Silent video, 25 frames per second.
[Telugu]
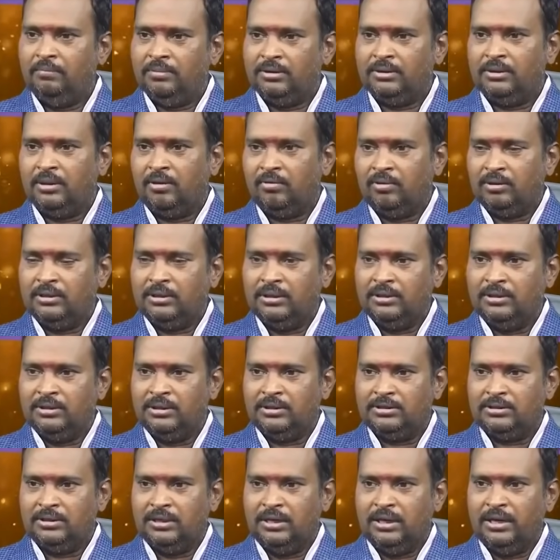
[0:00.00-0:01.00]
నమ్మిన తర్వాత
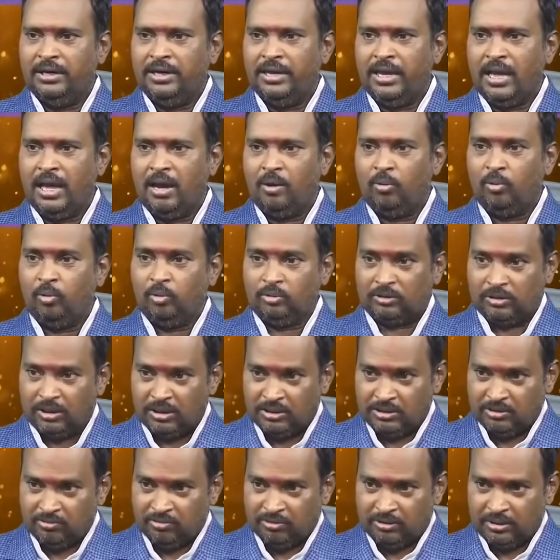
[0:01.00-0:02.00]
ఏం చేస్తుందంటే ఆ
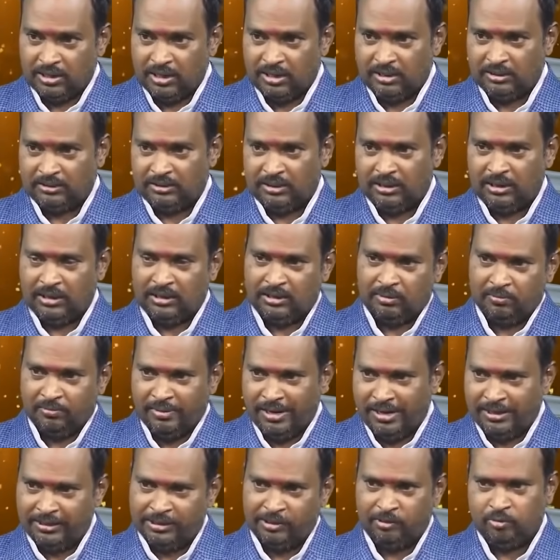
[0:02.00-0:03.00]
కొత్త జీవితానికి తగ్గట్టు
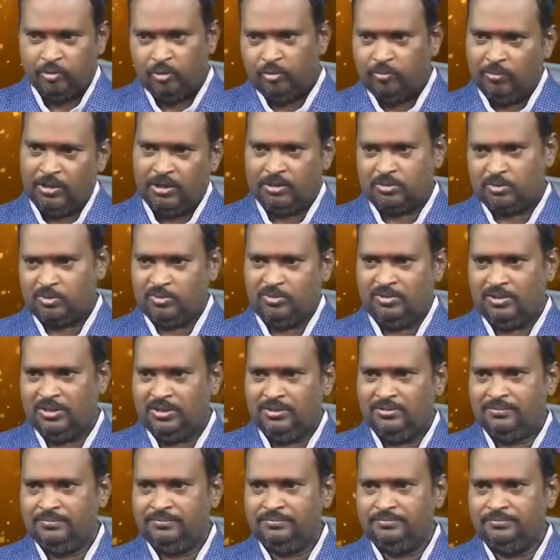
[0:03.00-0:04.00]
మీ యాటిట్యూడ్
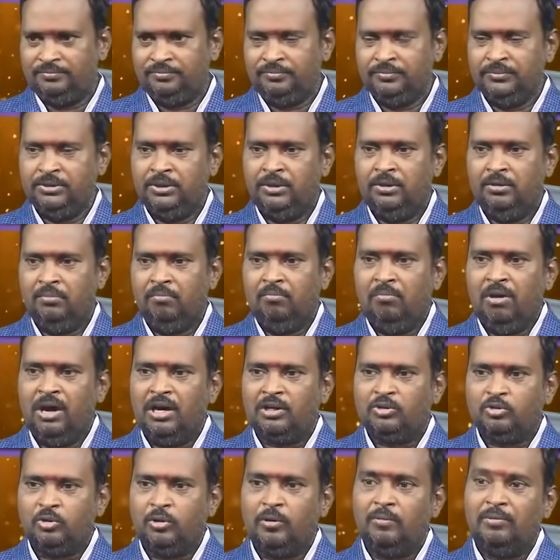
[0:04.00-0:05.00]
మార్చుకోవాలి
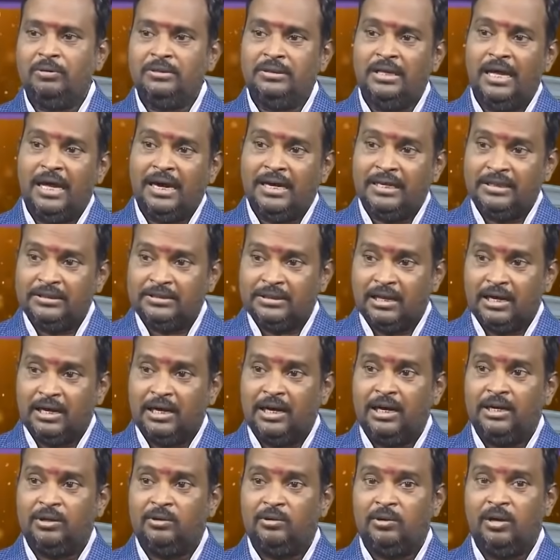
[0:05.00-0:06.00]
మార్చుకున్నప్పుడు దానికి
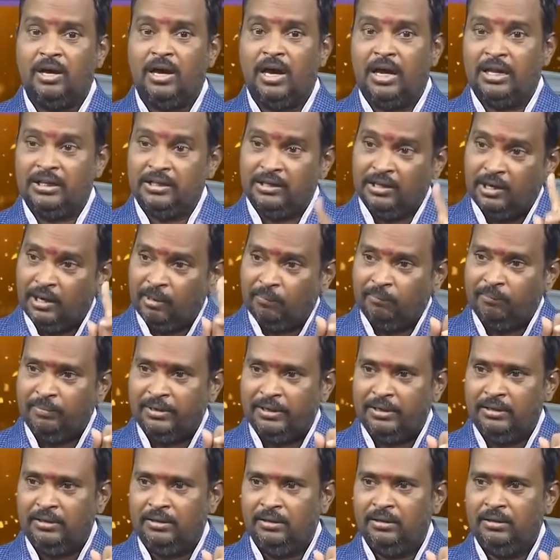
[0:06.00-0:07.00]
తగ్గట్టుగా అది
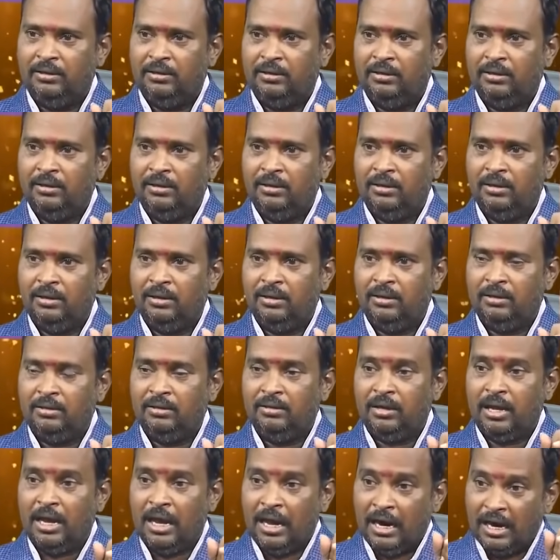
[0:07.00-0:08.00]
నమ్మి
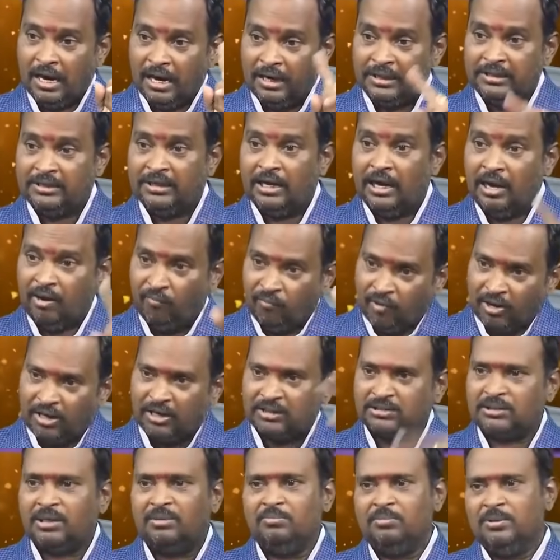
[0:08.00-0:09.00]
అలాంటి
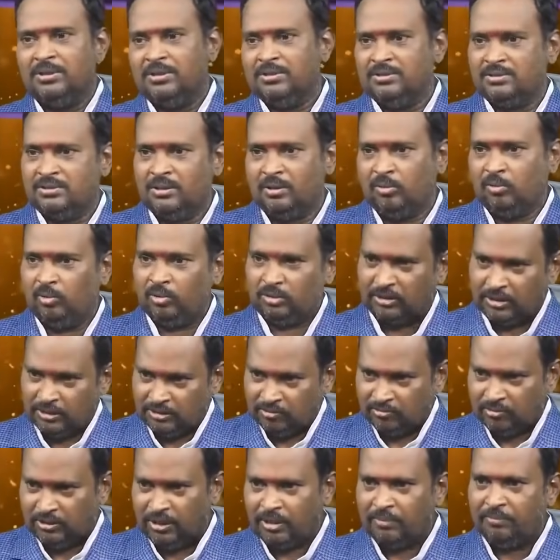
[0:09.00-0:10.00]
అవకాశాలు మీకు ఇస్తాను
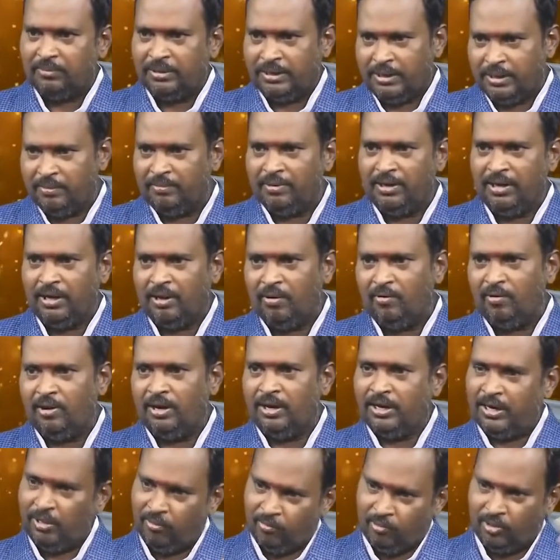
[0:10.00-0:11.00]
కొత్త జీవితానికి మీకు ఏమేమి
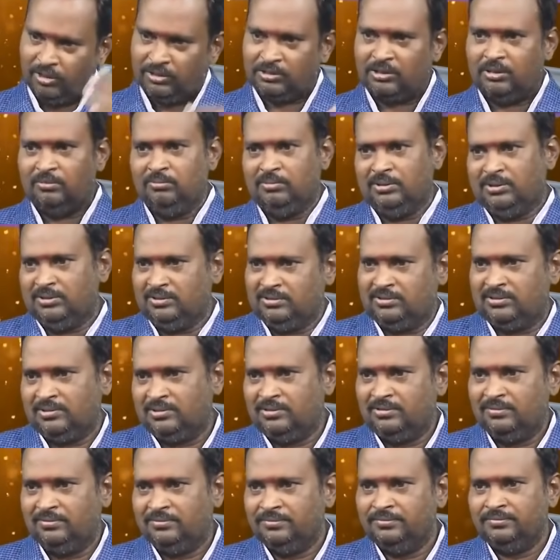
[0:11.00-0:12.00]
కావాలనే అవకాశాలు మీకు
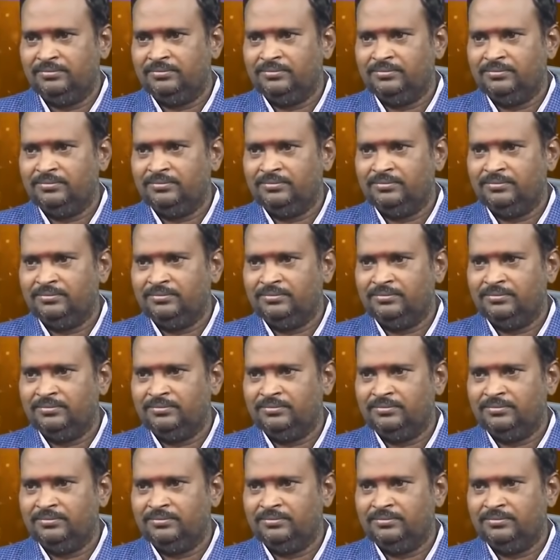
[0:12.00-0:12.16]
ఇస్తాను